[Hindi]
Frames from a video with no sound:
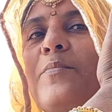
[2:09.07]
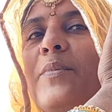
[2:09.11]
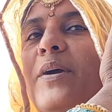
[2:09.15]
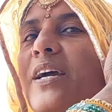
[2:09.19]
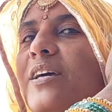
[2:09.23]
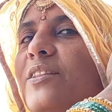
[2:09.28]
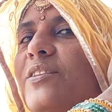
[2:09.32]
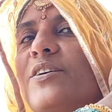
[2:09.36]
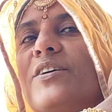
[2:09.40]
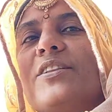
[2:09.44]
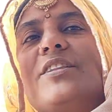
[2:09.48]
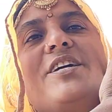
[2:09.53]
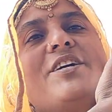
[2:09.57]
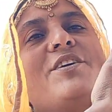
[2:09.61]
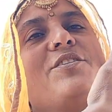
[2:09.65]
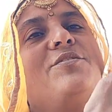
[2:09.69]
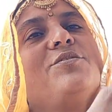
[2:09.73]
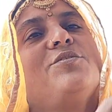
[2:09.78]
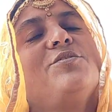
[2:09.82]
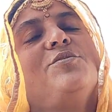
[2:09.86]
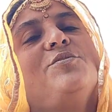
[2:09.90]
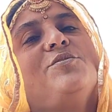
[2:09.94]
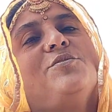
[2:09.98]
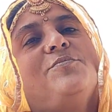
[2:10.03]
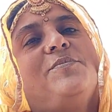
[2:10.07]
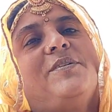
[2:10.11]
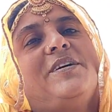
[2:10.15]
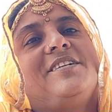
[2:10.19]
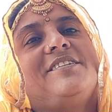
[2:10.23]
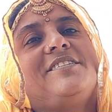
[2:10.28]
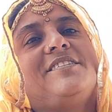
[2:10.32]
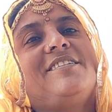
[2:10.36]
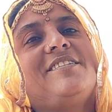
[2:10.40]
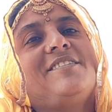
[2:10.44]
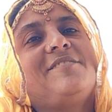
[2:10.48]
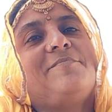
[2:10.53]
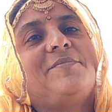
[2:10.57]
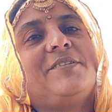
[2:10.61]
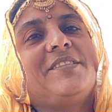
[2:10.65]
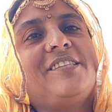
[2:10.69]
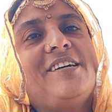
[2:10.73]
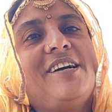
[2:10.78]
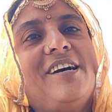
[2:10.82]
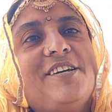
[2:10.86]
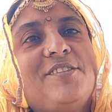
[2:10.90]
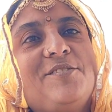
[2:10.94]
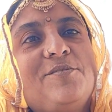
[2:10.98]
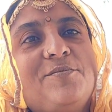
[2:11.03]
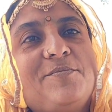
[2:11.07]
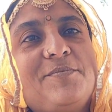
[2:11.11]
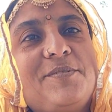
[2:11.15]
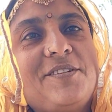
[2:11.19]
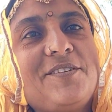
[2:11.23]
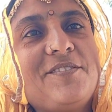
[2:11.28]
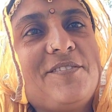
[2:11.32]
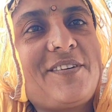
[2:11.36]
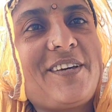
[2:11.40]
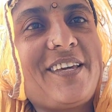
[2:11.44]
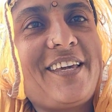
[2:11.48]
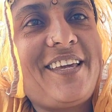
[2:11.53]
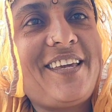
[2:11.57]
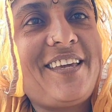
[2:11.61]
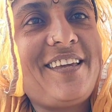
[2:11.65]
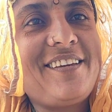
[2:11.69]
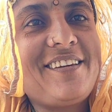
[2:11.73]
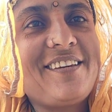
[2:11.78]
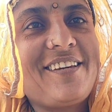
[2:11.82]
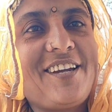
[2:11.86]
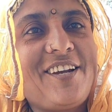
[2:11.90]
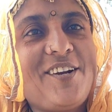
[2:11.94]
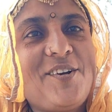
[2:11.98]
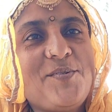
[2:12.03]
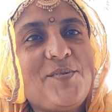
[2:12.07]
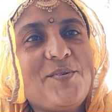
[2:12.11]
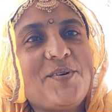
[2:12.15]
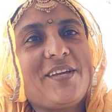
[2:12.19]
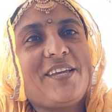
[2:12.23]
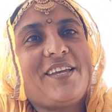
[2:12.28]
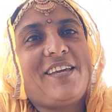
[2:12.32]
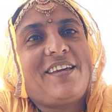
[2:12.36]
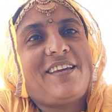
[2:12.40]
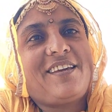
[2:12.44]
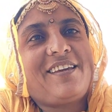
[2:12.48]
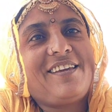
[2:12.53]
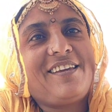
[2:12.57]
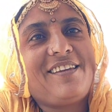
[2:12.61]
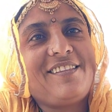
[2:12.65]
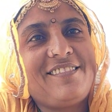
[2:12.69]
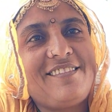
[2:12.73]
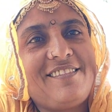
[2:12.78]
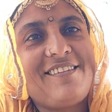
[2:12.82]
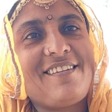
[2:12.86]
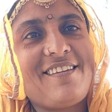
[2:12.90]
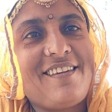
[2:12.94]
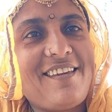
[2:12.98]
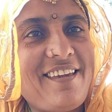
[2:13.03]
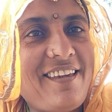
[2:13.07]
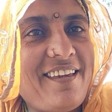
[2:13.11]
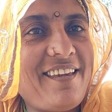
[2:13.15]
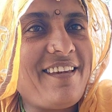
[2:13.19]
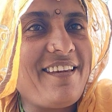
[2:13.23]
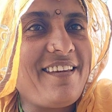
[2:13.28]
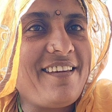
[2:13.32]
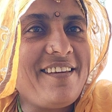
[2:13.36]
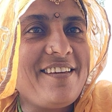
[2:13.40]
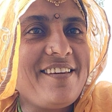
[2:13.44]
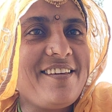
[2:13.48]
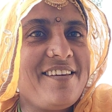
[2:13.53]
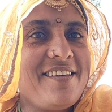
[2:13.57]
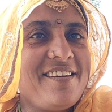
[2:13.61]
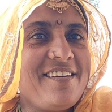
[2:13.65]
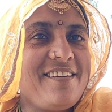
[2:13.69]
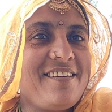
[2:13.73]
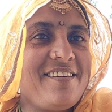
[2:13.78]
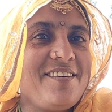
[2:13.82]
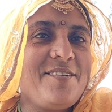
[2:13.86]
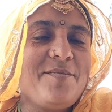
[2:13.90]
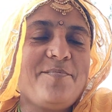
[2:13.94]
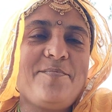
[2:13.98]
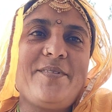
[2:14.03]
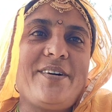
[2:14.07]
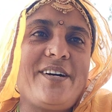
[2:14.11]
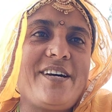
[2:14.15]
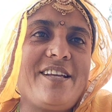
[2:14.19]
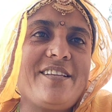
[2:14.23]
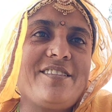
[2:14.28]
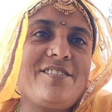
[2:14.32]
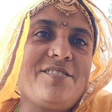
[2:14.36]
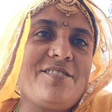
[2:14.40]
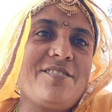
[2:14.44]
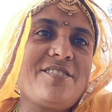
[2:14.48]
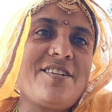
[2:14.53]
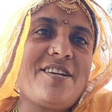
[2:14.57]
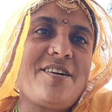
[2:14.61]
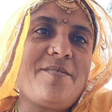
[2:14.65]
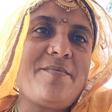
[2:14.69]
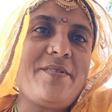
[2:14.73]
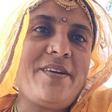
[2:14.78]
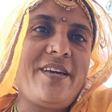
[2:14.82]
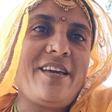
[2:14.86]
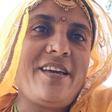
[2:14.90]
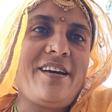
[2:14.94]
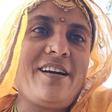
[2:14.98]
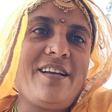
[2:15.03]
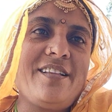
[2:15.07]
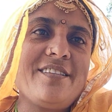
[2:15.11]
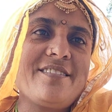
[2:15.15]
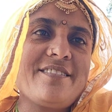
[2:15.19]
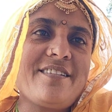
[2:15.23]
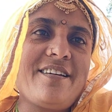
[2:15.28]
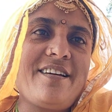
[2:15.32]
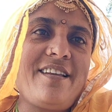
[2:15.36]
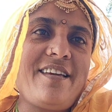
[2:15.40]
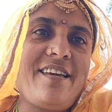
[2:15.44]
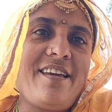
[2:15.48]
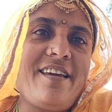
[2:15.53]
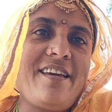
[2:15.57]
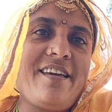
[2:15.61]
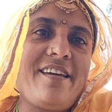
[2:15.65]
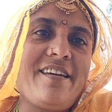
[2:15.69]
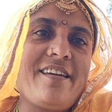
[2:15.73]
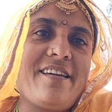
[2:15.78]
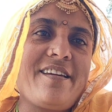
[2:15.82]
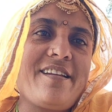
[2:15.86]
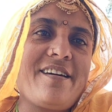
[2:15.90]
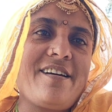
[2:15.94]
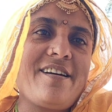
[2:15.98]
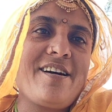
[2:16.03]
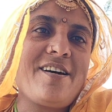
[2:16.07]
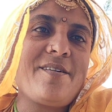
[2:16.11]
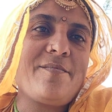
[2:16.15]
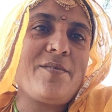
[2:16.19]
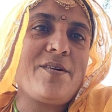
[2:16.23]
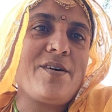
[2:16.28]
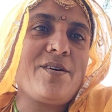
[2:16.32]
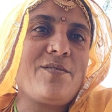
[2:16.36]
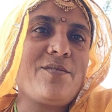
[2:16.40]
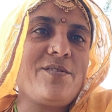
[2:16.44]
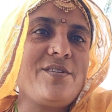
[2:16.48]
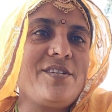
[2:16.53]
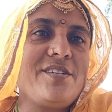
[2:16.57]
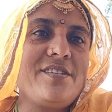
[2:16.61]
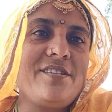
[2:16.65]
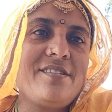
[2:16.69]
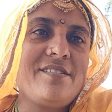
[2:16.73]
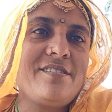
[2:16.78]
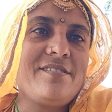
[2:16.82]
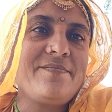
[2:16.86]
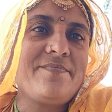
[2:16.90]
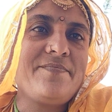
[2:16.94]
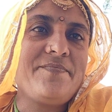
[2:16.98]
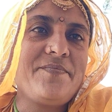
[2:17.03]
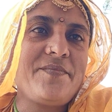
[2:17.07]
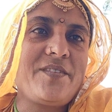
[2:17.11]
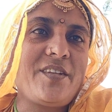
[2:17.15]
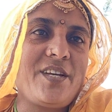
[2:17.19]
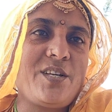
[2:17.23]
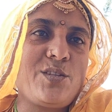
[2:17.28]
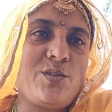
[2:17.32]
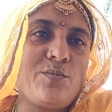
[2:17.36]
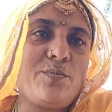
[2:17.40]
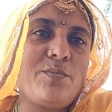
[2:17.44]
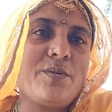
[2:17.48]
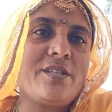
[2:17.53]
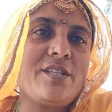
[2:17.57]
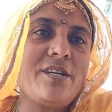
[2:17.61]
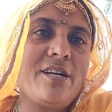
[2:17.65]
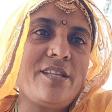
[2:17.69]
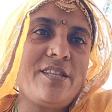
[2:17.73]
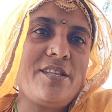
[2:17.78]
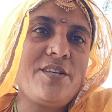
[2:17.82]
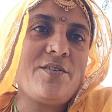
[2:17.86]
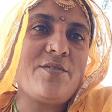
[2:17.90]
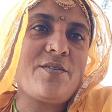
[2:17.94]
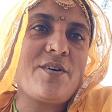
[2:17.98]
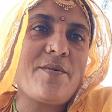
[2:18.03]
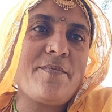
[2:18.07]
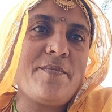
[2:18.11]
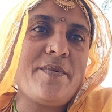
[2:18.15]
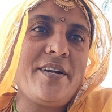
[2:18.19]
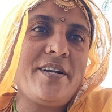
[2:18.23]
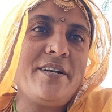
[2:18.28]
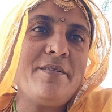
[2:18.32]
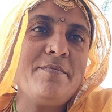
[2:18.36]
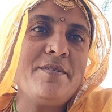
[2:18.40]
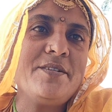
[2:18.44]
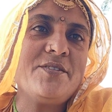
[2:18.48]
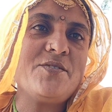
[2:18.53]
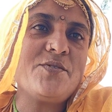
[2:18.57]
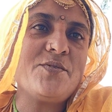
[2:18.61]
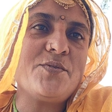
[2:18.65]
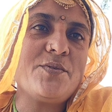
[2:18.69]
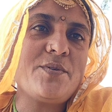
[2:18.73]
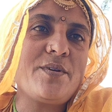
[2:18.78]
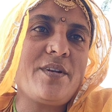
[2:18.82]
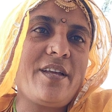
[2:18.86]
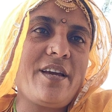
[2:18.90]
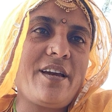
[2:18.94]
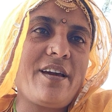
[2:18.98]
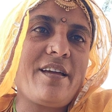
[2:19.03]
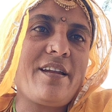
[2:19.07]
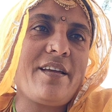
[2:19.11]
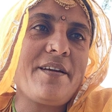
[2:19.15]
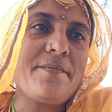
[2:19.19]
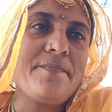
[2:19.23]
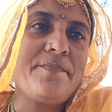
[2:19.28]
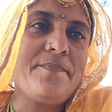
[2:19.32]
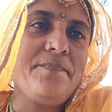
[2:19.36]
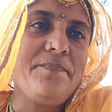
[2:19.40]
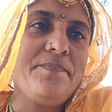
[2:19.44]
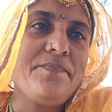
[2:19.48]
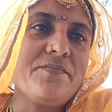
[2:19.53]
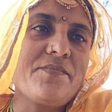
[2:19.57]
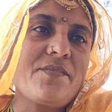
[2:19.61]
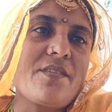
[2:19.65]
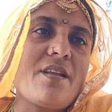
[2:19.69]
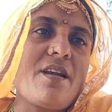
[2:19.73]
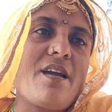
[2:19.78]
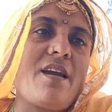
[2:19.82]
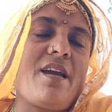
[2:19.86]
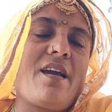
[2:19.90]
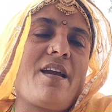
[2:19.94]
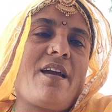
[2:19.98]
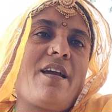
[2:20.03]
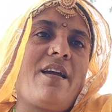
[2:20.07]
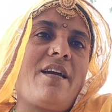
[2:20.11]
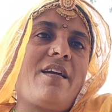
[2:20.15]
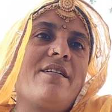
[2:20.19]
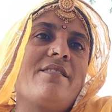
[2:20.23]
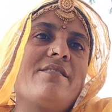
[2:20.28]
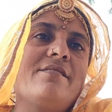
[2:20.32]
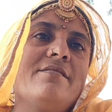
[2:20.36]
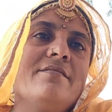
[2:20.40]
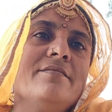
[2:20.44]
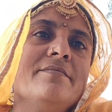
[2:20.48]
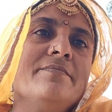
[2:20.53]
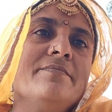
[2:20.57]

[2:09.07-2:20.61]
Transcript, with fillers: मैं तो देखियो थोड़ो भाई सणा दू दूँ के केड़ो के के नी है मारा तो साहब ए हाल चाल है आपका कोई है तो बता दियो कमेंट में ज़रूर लेकर है